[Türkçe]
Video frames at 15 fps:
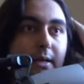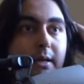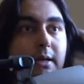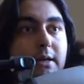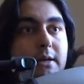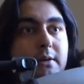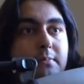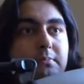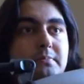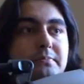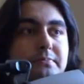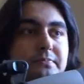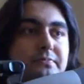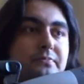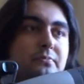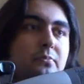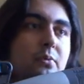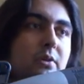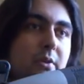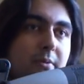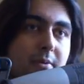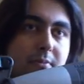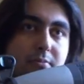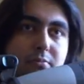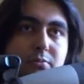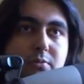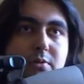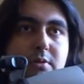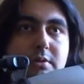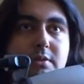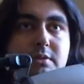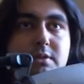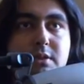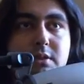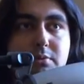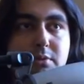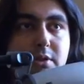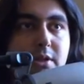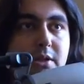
E, bu arada ben İnşallah